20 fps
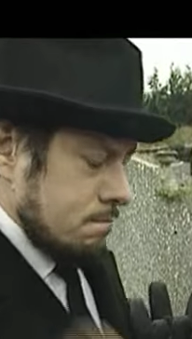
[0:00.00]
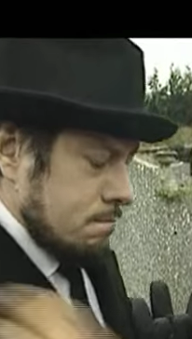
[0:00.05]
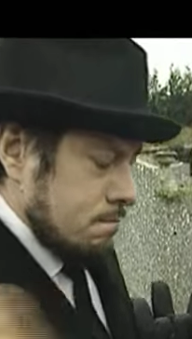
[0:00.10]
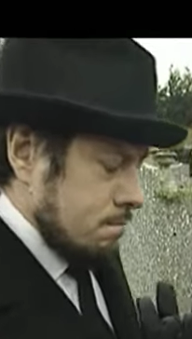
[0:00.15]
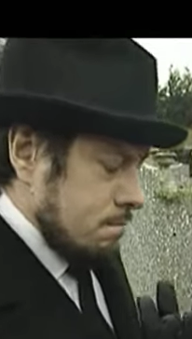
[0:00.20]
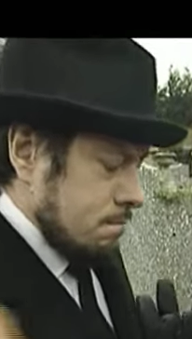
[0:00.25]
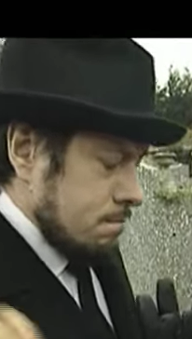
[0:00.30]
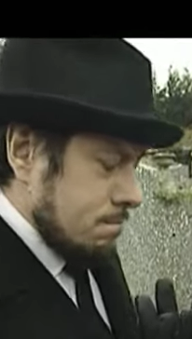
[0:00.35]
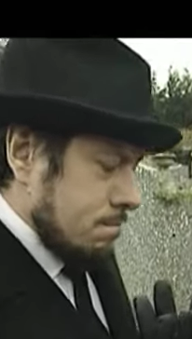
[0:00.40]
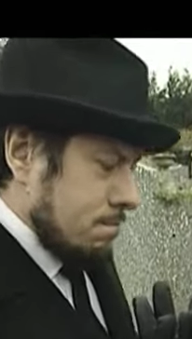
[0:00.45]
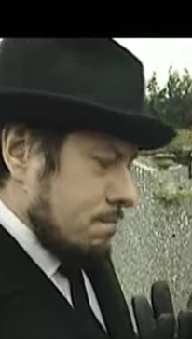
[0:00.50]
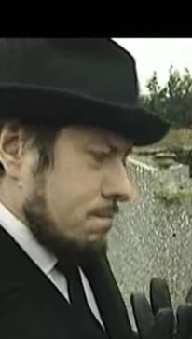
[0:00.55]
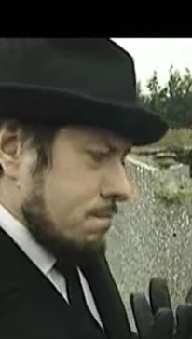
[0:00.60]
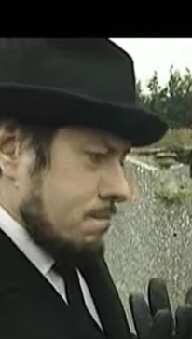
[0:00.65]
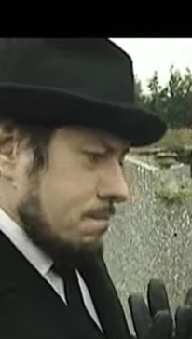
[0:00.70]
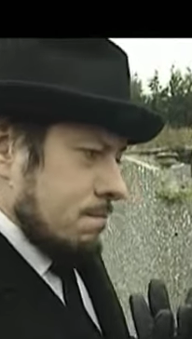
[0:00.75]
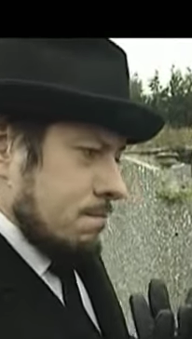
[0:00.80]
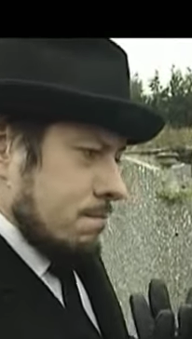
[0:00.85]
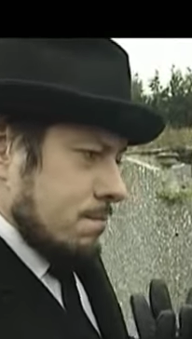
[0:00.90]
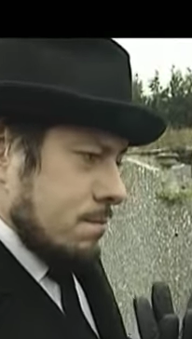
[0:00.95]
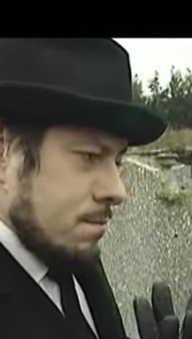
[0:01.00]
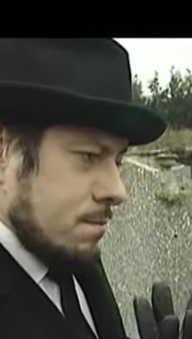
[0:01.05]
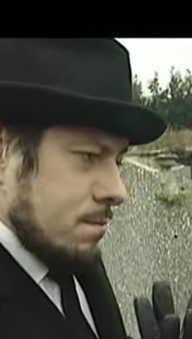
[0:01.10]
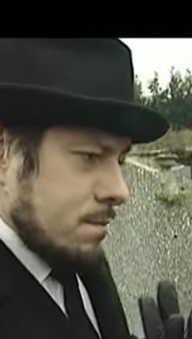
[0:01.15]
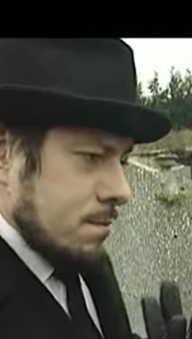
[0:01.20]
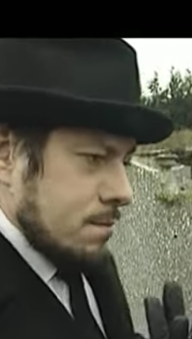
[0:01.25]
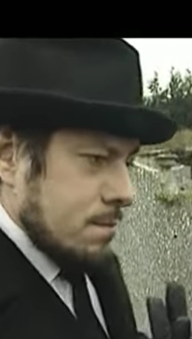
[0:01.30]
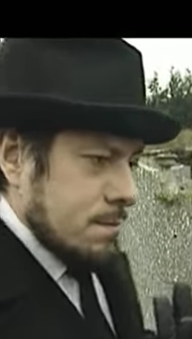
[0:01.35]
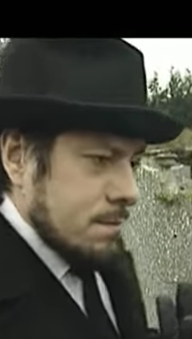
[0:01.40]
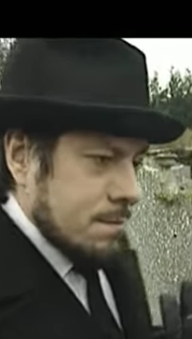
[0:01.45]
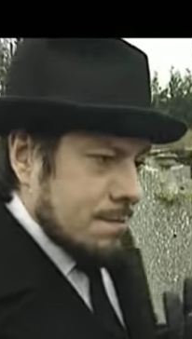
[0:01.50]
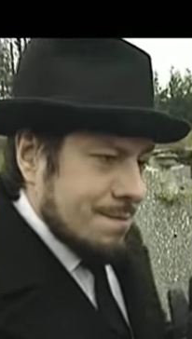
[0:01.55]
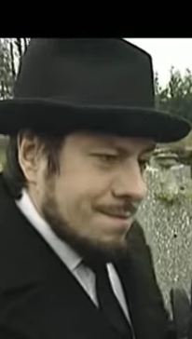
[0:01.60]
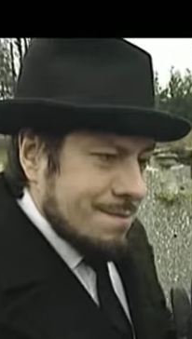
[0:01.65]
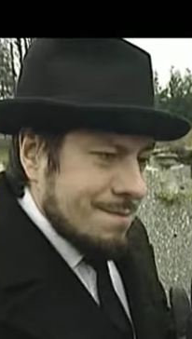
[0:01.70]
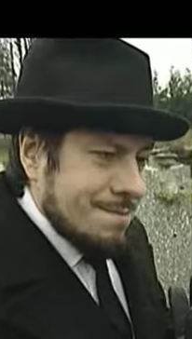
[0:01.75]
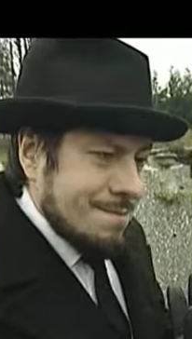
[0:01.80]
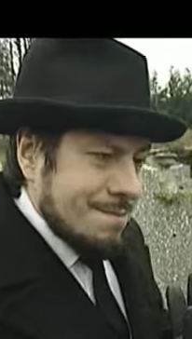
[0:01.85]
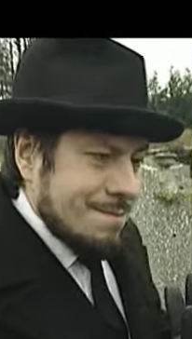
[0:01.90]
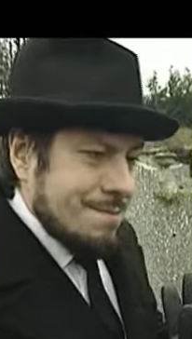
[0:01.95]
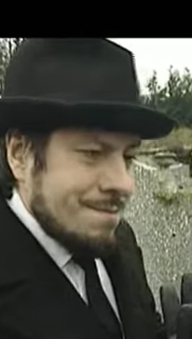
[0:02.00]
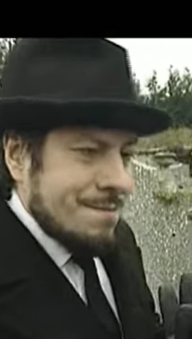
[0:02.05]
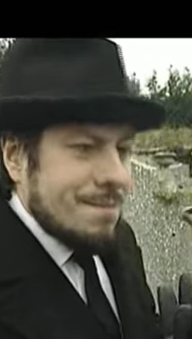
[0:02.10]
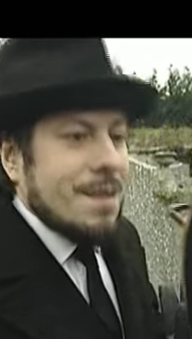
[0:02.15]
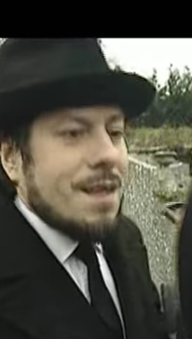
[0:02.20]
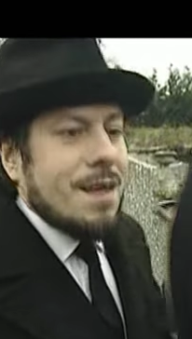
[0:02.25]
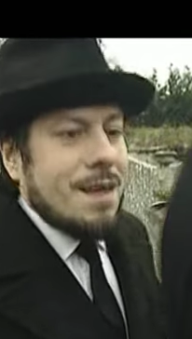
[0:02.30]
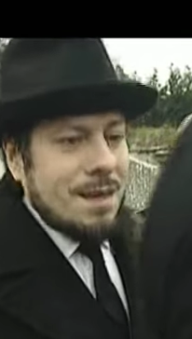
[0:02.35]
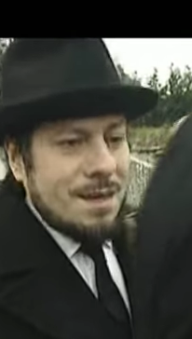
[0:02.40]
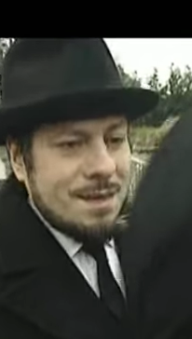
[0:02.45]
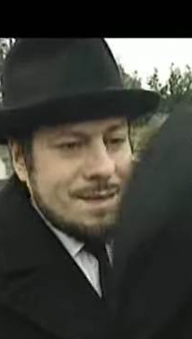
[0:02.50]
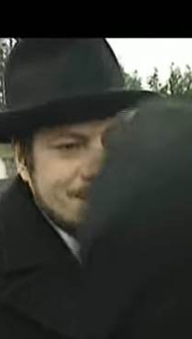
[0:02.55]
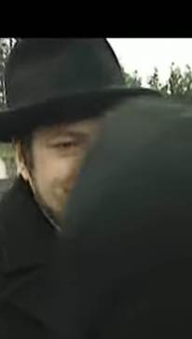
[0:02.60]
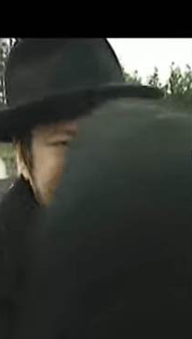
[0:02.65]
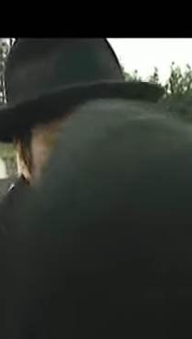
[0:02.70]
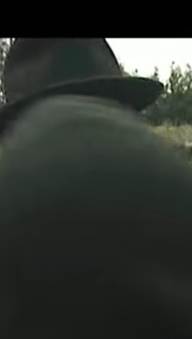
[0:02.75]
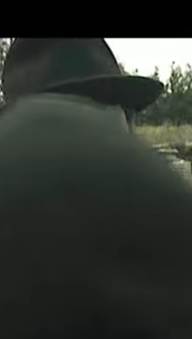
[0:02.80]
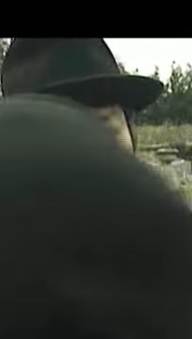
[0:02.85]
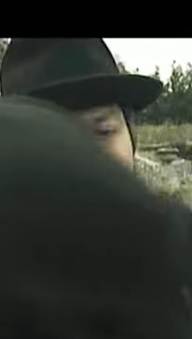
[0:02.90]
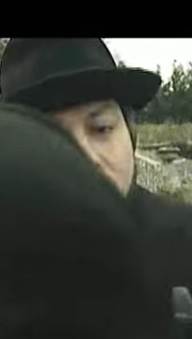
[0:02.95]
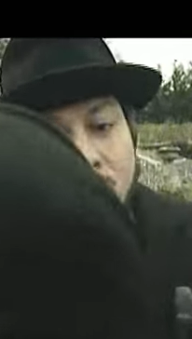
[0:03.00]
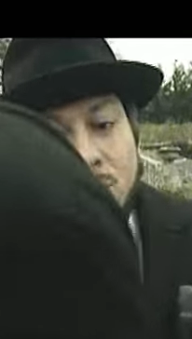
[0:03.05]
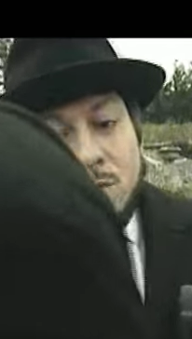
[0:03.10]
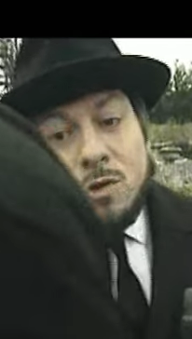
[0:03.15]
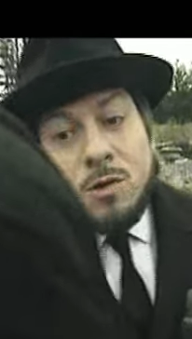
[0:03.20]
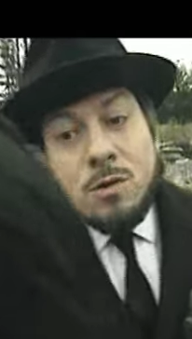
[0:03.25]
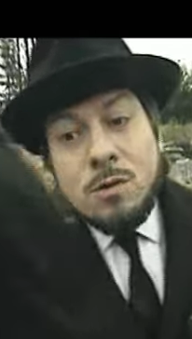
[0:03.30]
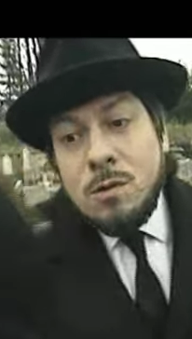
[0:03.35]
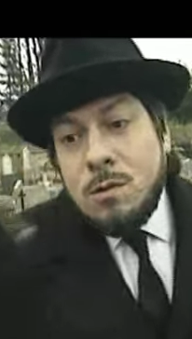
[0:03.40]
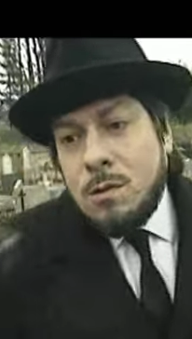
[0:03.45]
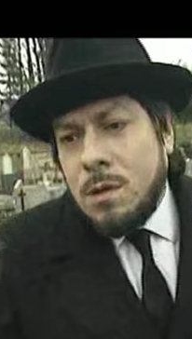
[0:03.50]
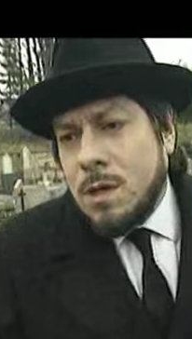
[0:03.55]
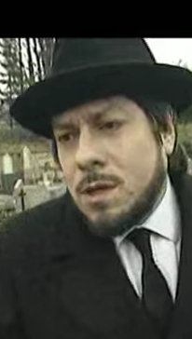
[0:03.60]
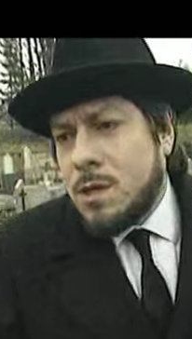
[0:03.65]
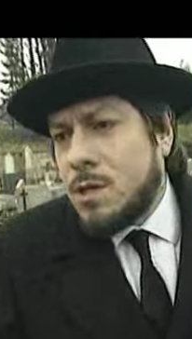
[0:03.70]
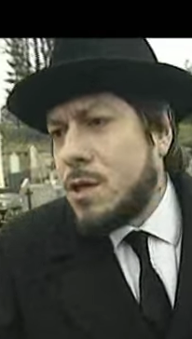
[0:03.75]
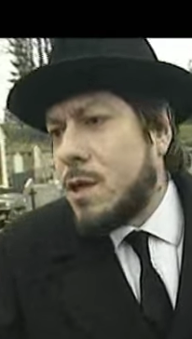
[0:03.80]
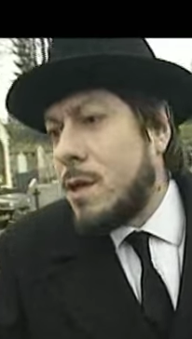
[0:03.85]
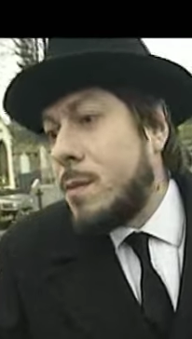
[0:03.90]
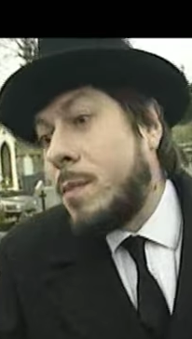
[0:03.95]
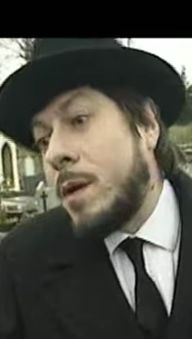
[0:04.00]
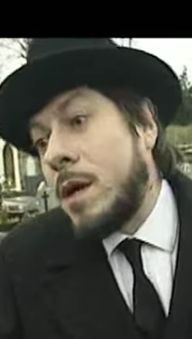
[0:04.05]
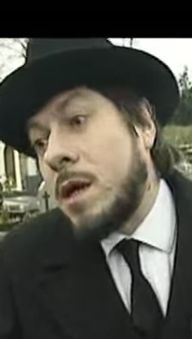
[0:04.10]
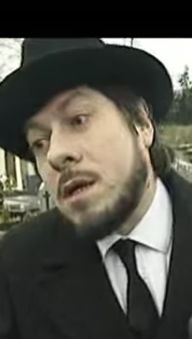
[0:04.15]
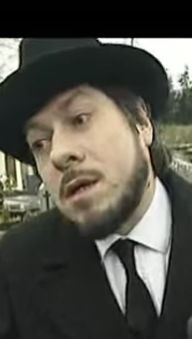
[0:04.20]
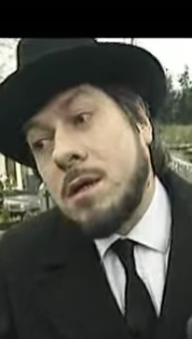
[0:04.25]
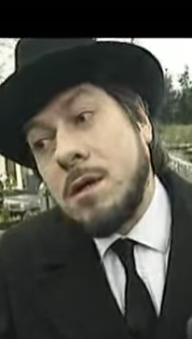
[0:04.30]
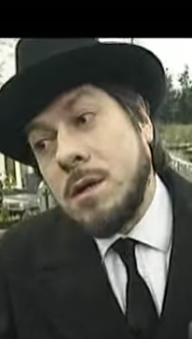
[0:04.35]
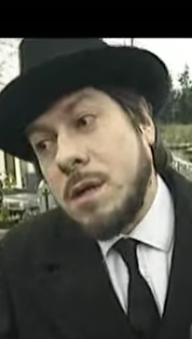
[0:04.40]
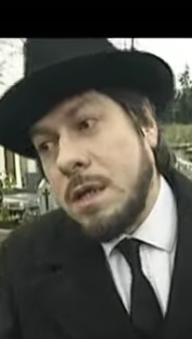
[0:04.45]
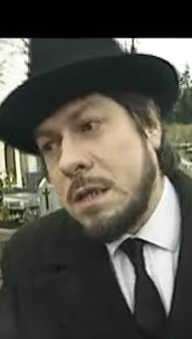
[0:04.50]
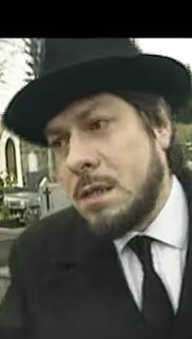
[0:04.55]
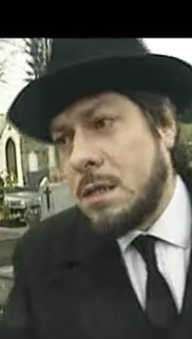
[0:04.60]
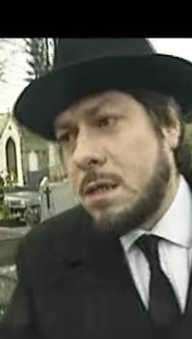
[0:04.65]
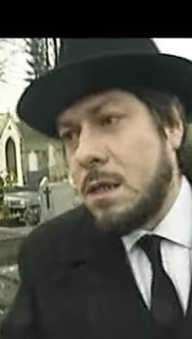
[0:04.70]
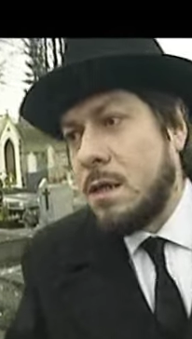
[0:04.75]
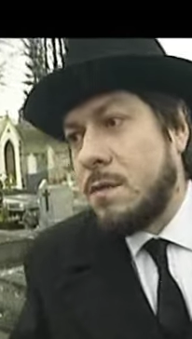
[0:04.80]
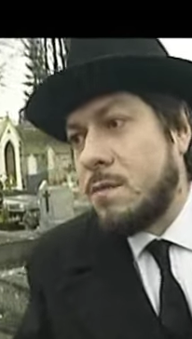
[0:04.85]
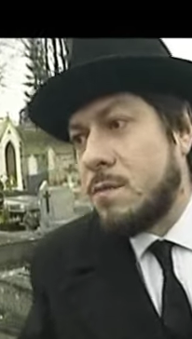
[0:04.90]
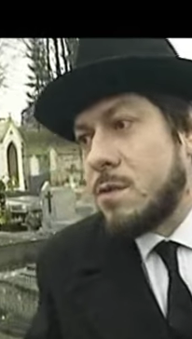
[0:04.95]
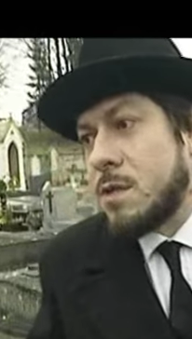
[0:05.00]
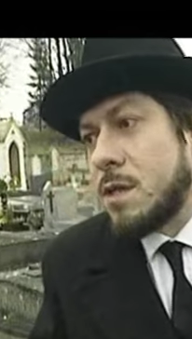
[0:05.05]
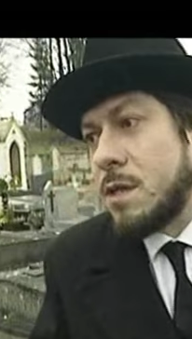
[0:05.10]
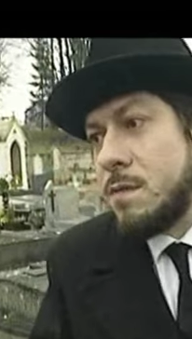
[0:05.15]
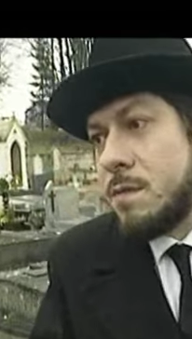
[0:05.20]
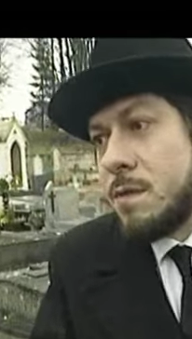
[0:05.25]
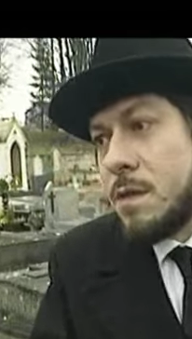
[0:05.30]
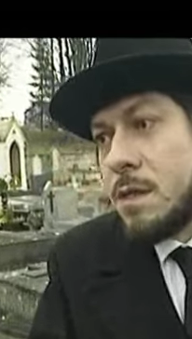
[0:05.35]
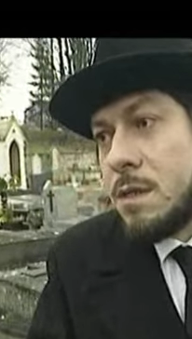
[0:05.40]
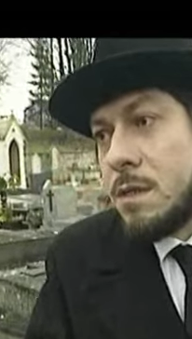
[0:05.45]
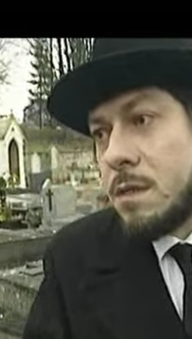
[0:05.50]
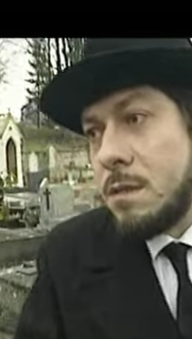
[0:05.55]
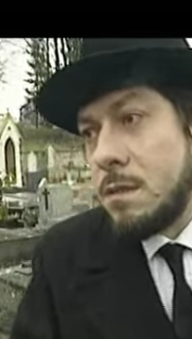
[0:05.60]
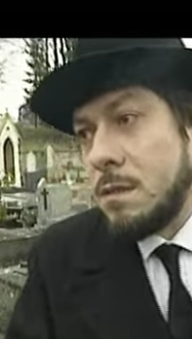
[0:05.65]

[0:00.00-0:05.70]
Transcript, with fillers: Il y a une galette dansante la semaine prochaine. Bon, oh, je crois que j'aurai pas le cœur à ça, vous savez.